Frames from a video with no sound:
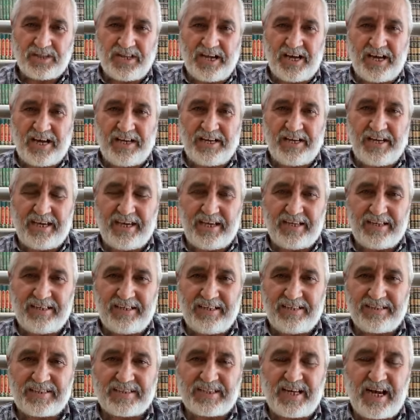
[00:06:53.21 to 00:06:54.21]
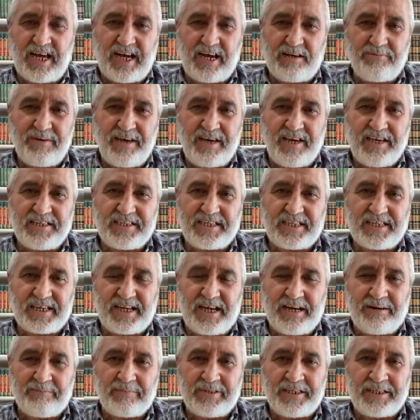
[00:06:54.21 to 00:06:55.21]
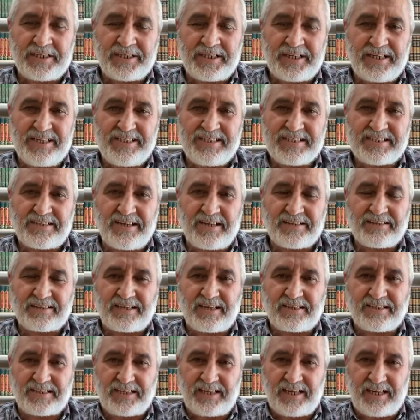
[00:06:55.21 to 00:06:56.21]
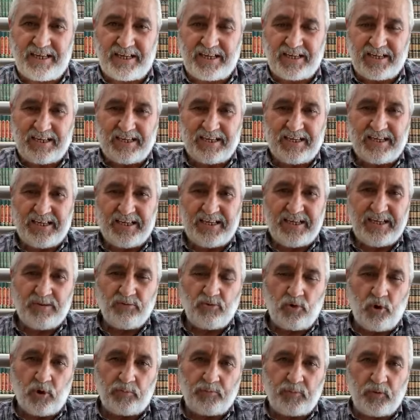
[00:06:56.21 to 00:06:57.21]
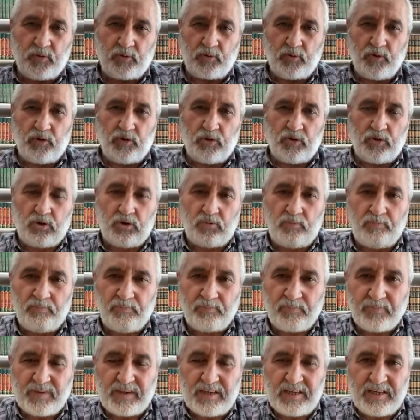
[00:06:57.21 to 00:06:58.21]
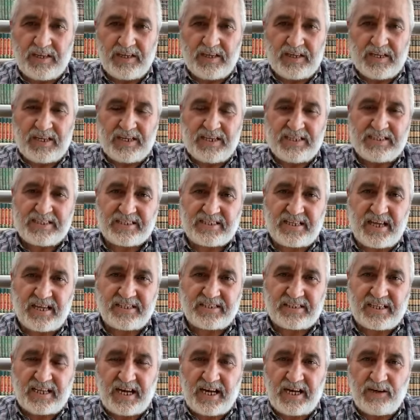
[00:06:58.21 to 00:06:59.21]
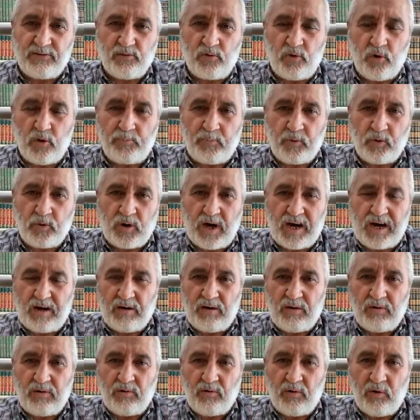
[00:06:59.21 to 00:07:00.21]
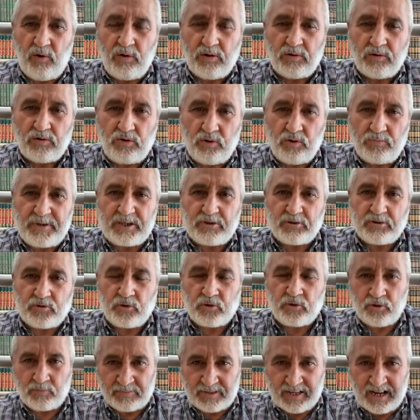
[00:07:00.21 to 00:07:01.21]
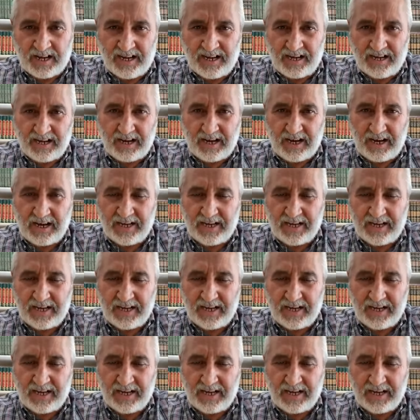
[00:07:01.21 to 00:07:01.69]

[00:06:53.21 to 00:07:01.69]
Yani e, sahabe-i kiramın isnattaki kopukluğu, isnatta kopuk olduğu bir durumda